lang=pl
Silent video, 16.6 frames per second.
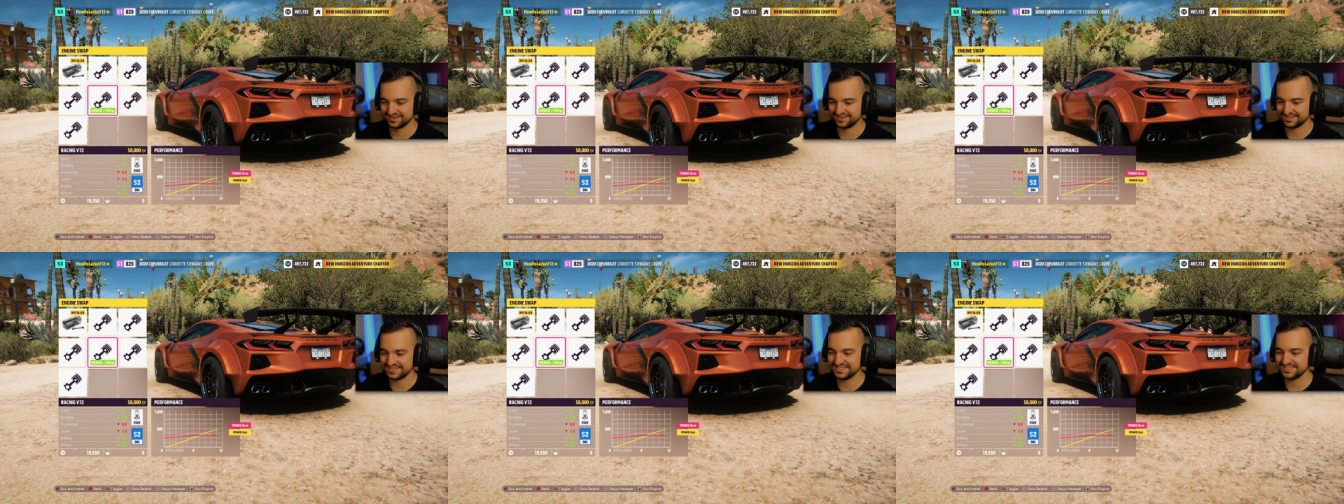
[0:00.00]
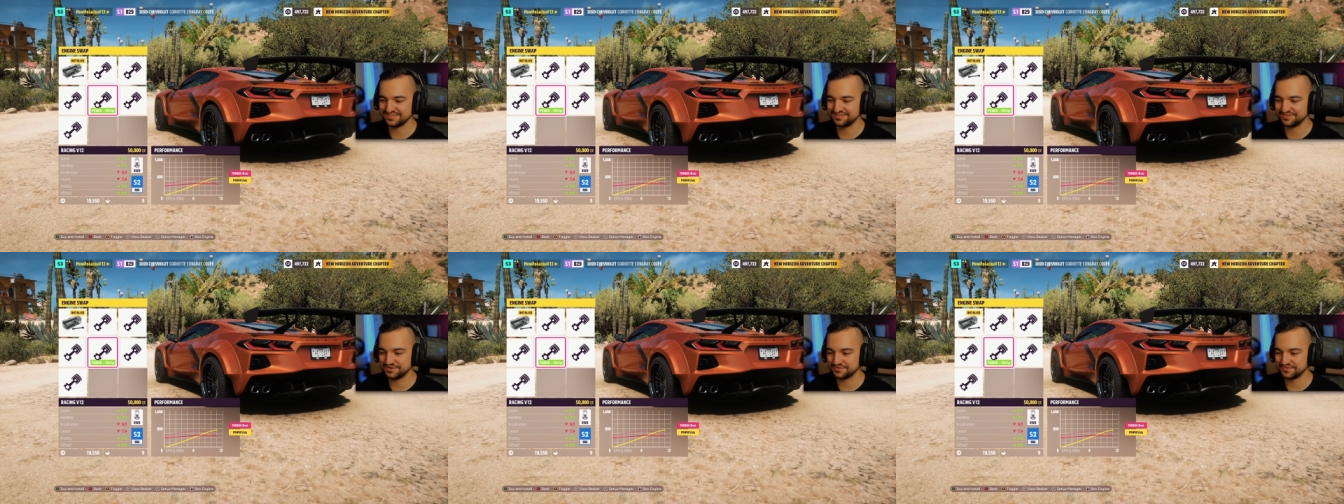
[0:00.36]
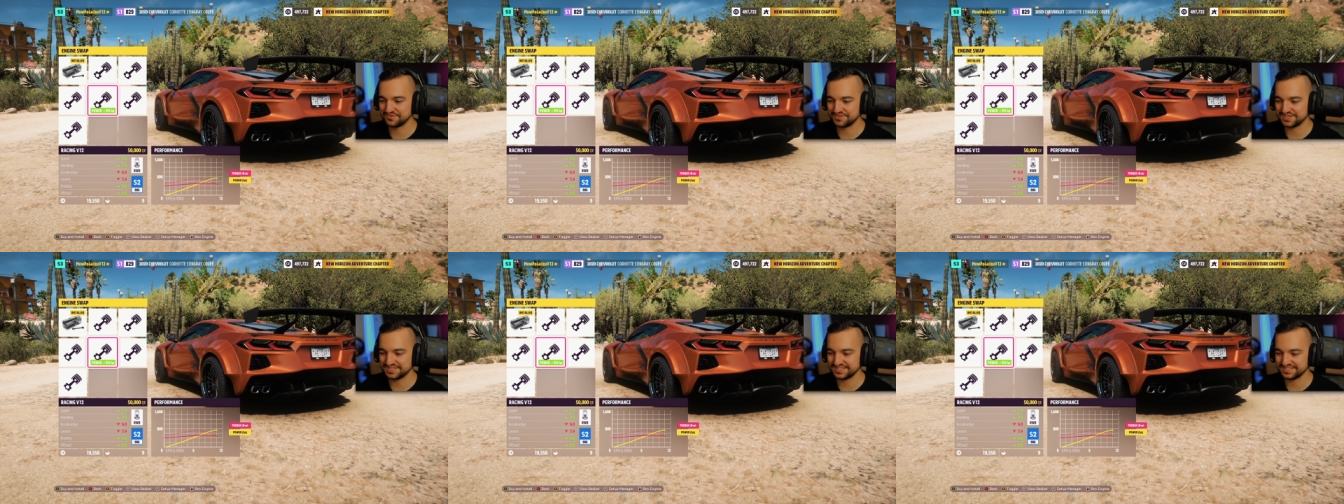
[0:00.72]
Racing
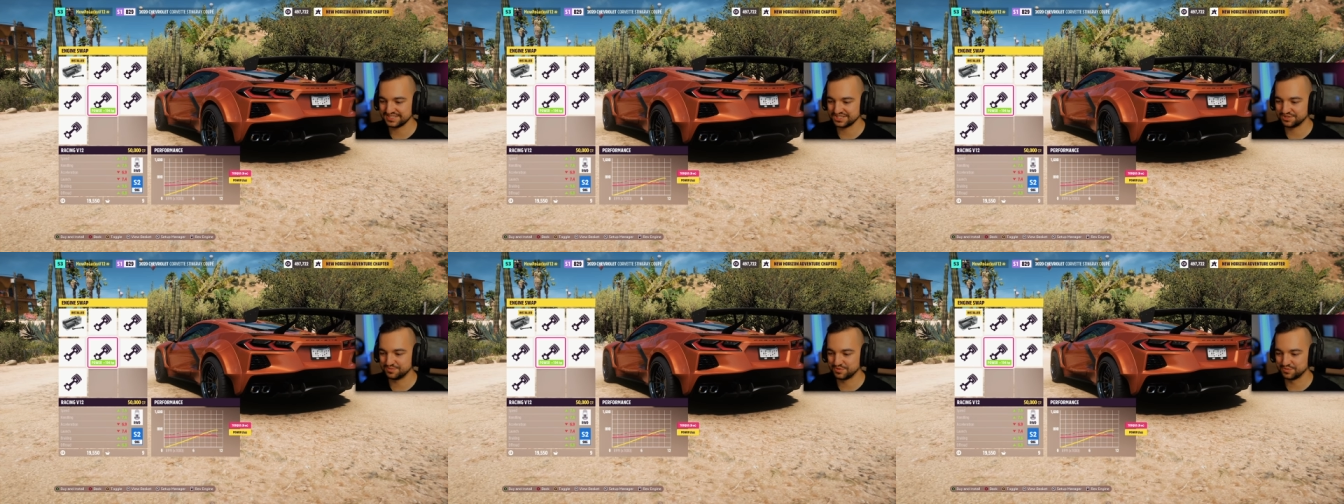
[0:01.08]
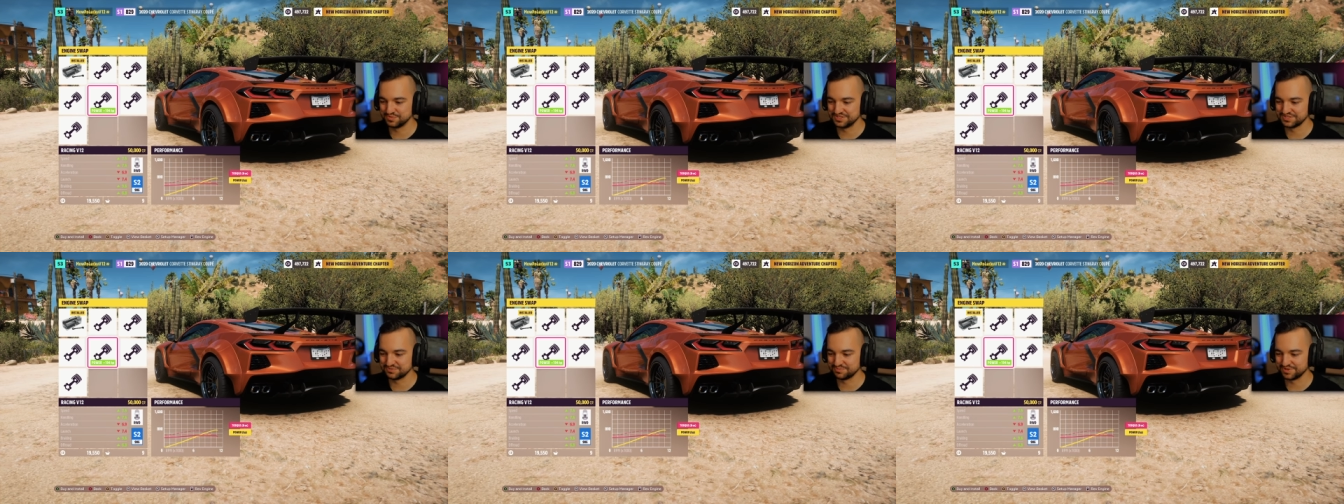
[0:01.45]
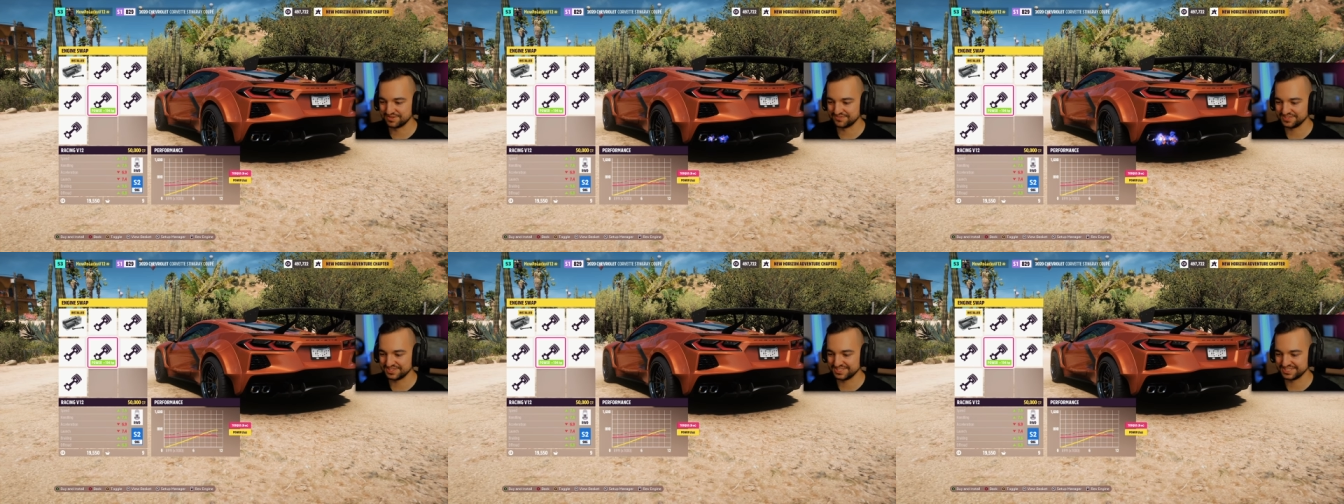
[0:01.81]
V12 też brzmi
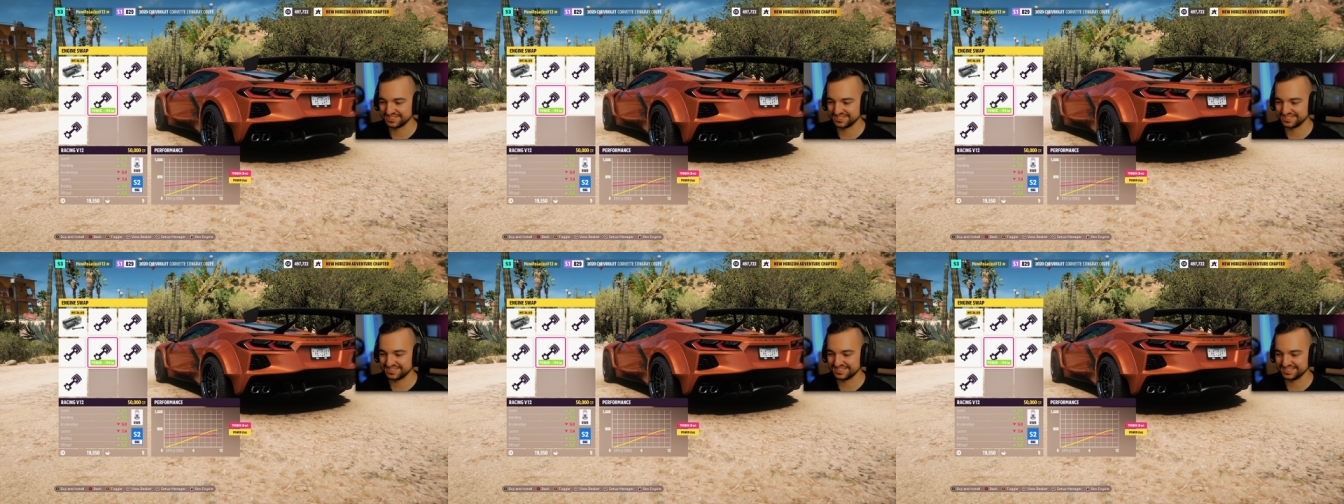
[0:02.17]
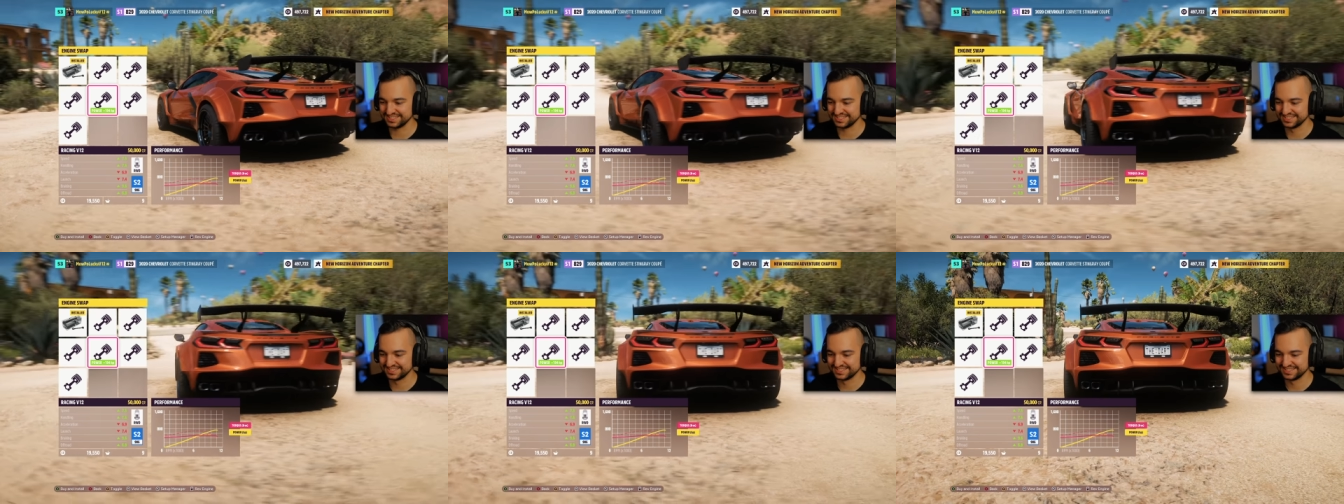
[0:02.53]
super w tej części.